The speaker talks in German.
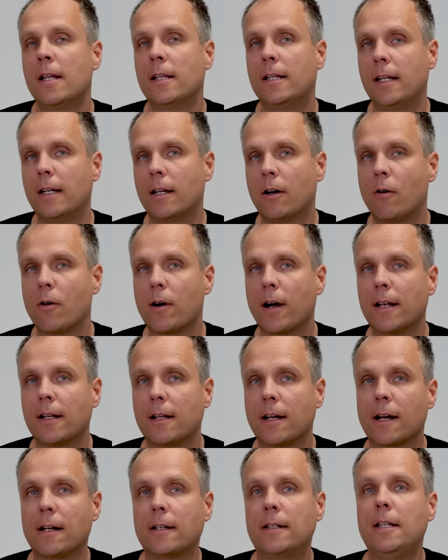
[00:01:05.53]
die Ihnen auch eine
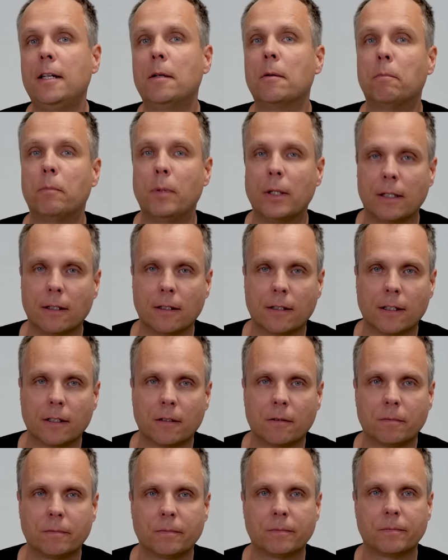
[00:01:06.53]
Garantie bieten kann.